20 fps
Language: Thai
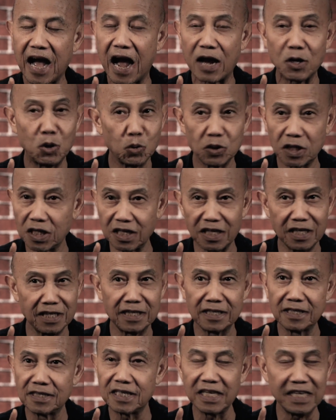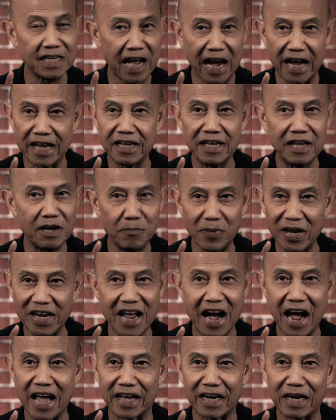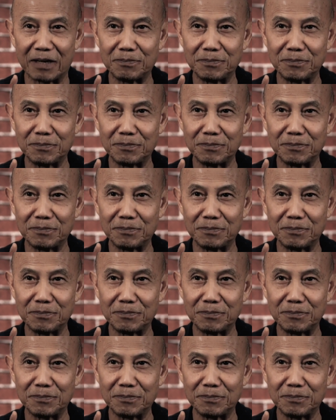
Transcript: หาดูที่อื่นที่ไหนไม่ได้ค